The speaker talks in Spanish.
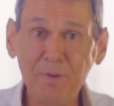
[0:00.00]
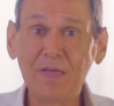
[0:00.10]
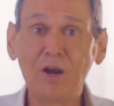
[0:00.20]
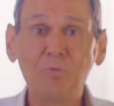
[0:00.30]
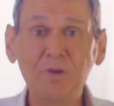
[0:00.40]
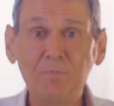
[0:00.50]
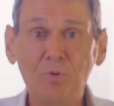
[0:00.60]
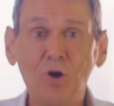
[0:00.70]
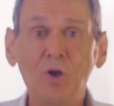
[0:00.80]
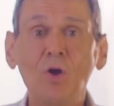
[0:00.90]
pidas lo
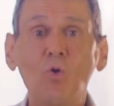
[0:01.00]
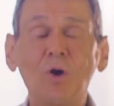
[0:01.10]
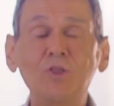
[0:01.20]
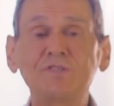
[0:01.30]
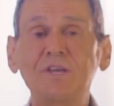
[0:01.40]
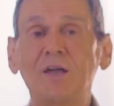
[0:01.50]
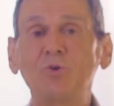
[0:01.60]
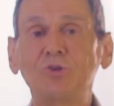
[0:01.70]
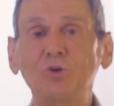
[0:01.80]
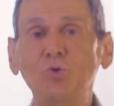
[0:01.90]
mismo cuando sea
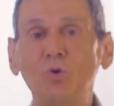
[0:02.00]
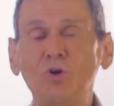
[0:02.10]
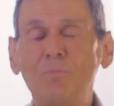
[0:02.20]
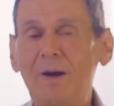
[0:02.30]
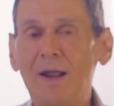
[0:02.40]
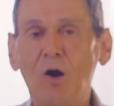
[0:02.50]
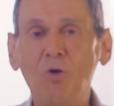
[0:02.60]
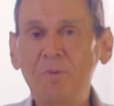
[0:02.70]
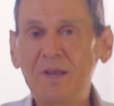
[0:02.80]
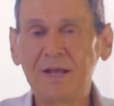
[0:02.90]
nuestro turno para
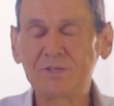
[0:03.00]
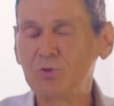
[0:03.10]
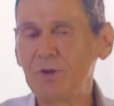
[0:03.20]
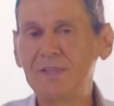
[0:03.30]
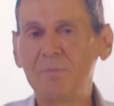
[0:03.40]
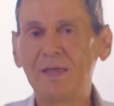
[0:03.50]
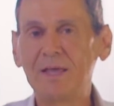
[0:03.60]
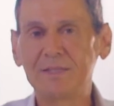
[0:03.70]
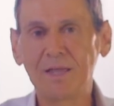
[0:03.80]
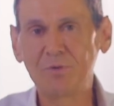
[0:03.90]
opinar sobre el tema
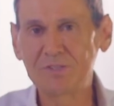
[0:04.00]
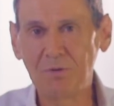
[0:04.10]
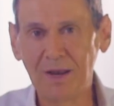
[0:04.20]
del que estamos